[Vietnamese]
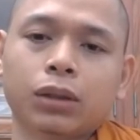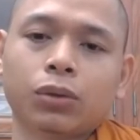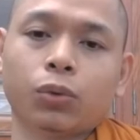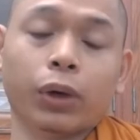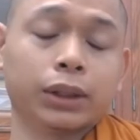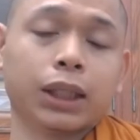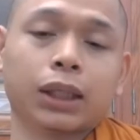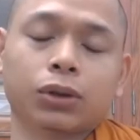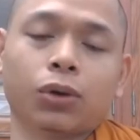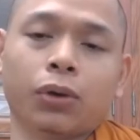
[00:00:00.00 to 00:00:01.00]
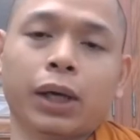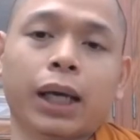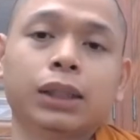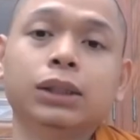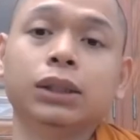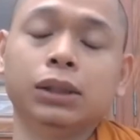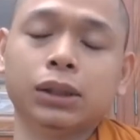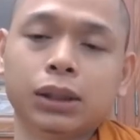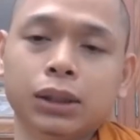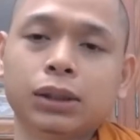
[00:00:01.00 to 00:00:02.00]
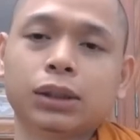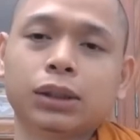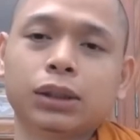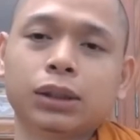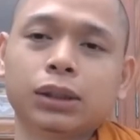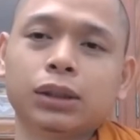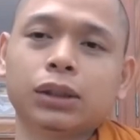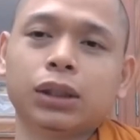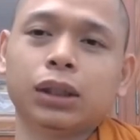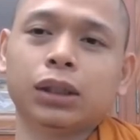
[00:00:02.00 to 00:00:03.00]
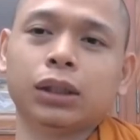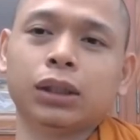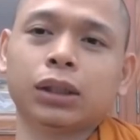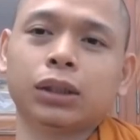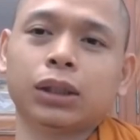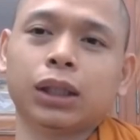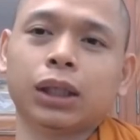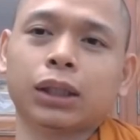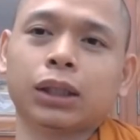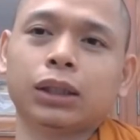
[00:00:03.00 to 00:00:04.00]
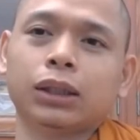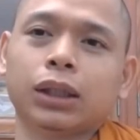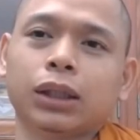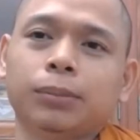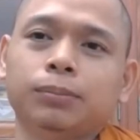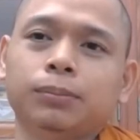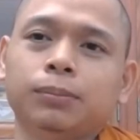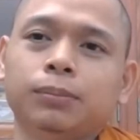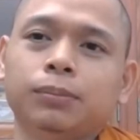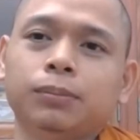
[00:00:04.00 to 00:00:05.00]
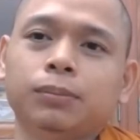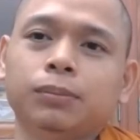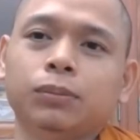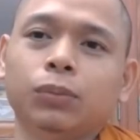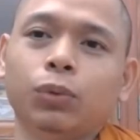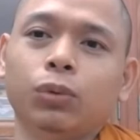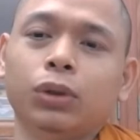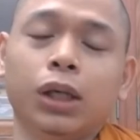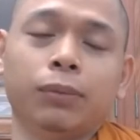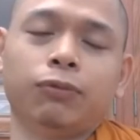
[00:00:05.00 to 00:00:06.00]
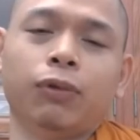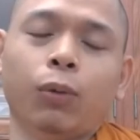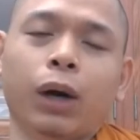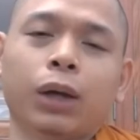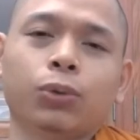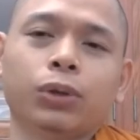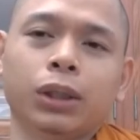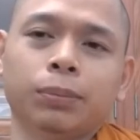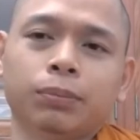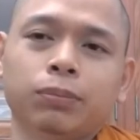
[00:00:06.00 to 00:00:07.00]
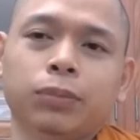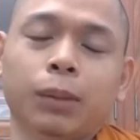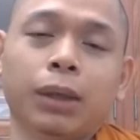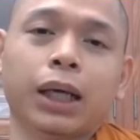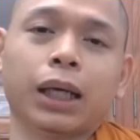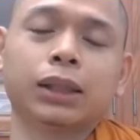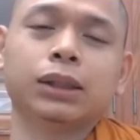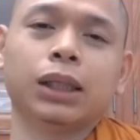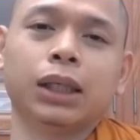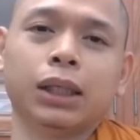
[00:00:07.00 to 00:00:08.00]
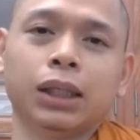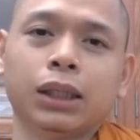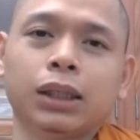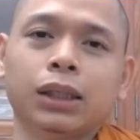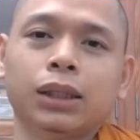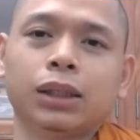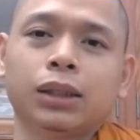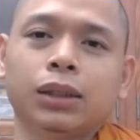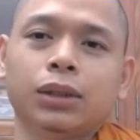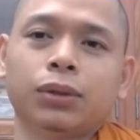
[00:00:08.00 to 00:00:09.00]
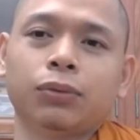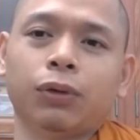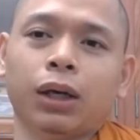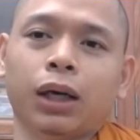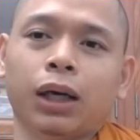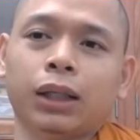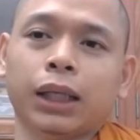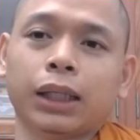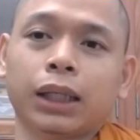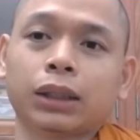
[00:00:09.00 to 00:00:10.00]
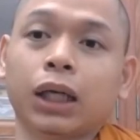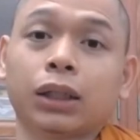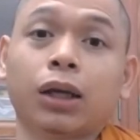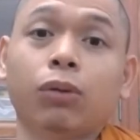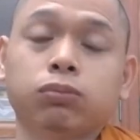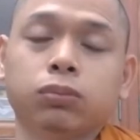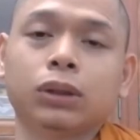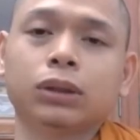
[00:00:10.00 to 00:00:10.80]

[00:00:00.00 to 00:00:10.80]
ngoài ra nó còn có hai thứ nữa à, đó là cái um, nghiệp và quả của nghiệp là bất khả tư nghị và khả năng thần thông